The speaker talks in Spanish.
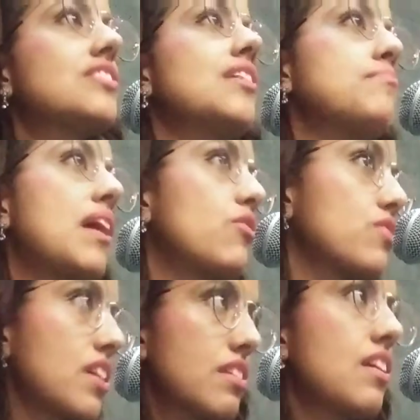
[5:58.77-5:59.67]
es la imago
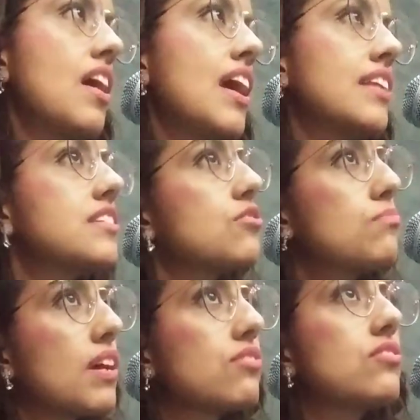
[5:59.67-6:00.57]
de el ser
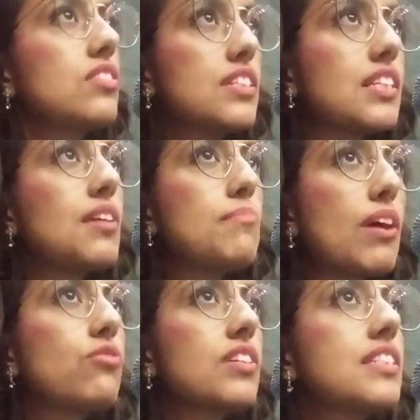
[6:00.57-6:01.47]
humano es la
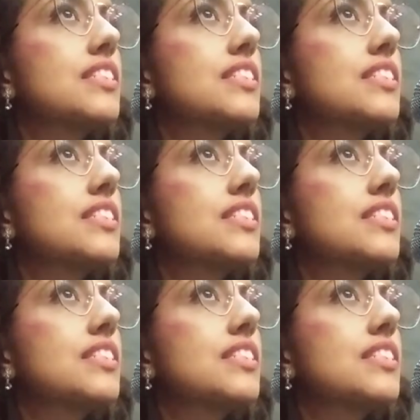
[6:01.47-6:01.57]
imago él,